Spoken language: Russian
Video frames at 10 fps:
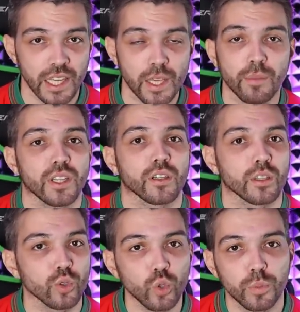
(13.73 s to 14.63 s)
Именно
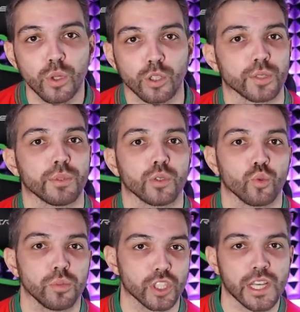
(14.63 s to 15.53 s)
клуб должен был
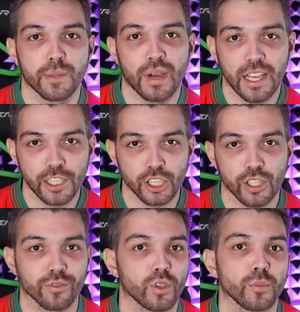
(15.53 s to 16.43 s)
убеждать
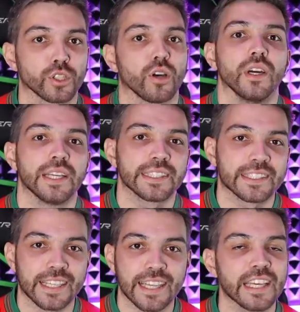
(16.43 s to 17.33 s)
болельщиков в том, что
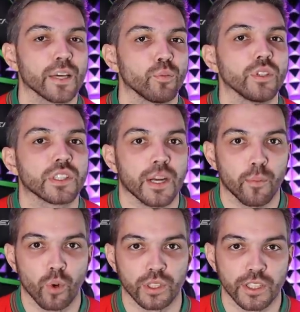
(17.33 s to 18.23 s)
стратегия будет
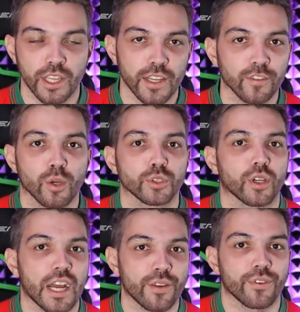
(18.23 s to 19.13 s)
работать, в том,
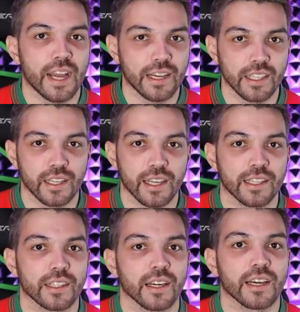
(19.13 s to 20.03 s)
что Ральф Рангник
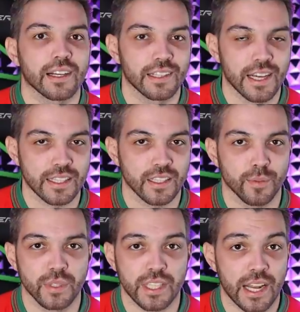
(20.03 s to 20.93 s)
это классный
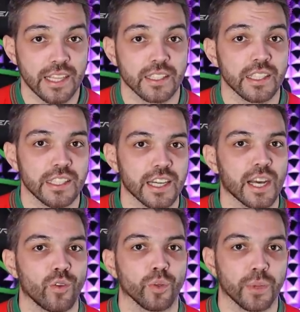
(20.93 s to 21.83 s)
специалист, и те,
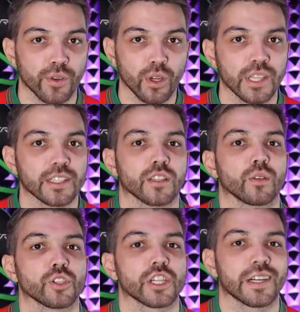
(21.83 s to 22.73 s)
кого он привел, это
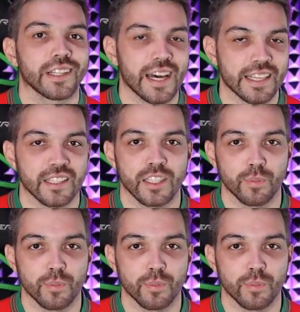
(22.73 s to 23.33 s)
тоже классные